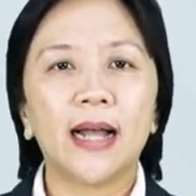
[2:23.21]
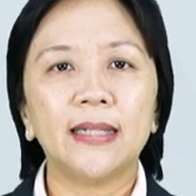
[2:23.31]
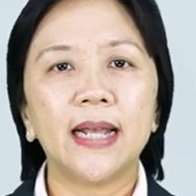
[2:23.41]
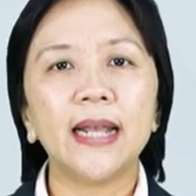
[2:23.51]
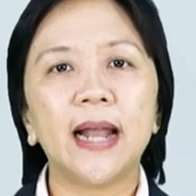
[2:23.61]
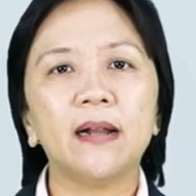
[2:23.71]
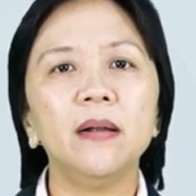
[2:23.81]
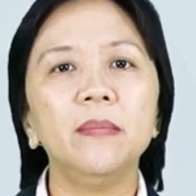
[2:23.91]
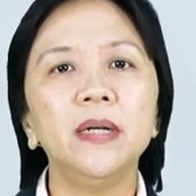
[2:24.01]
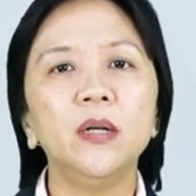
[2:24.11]
การใช้งานเค
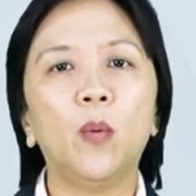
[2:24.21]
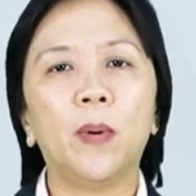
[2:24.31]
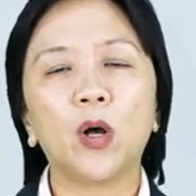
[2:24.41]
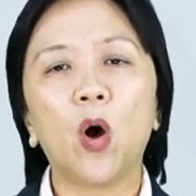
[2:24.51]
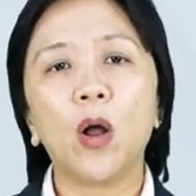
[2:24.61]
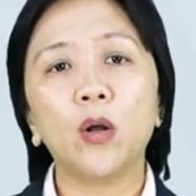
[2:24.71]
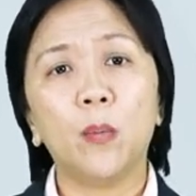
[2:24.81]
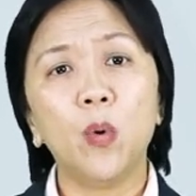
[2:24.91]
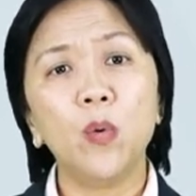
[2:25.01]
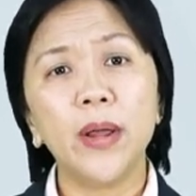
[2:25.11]
รื่องมืออุปกรณ์ข
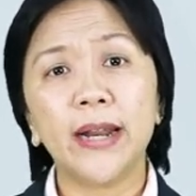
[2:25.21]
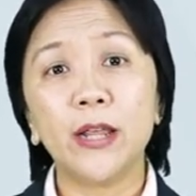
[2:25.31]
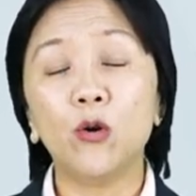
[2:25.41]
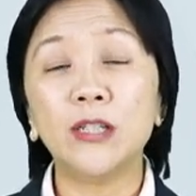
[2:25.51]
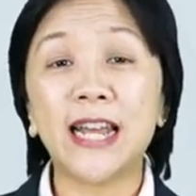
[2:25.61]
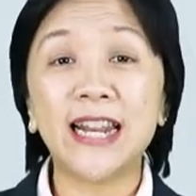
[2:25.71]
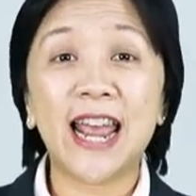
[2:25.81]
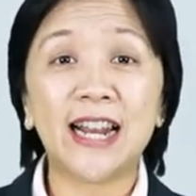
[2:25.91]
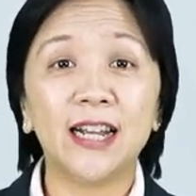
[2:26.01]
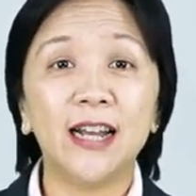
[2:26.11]
องผู้เรียนในยุคเจ
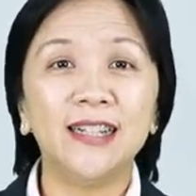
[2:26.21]
เน็ต